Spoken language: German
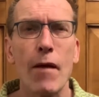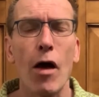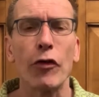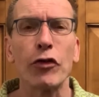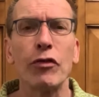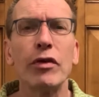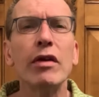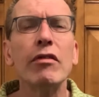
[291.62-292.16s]

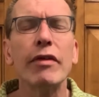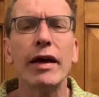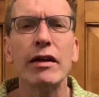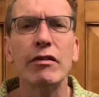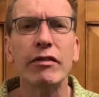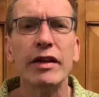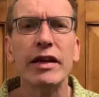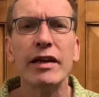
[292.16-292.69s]
also wie
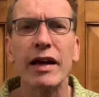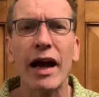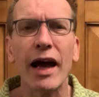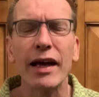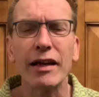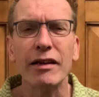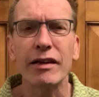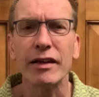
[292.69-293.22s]
wenn wir
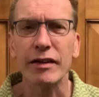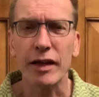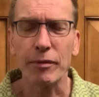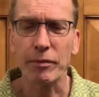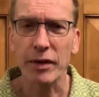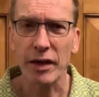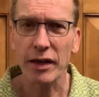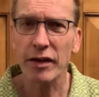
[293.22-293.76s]
eigentlich
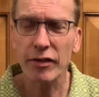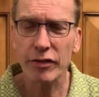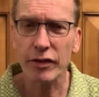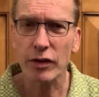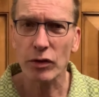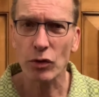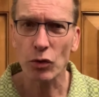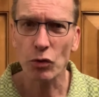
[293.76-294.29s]
dem
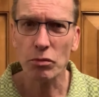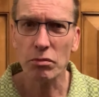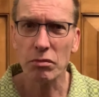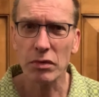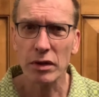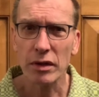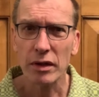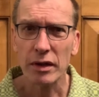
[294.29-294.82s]

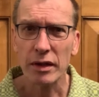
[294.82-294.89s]
Christentum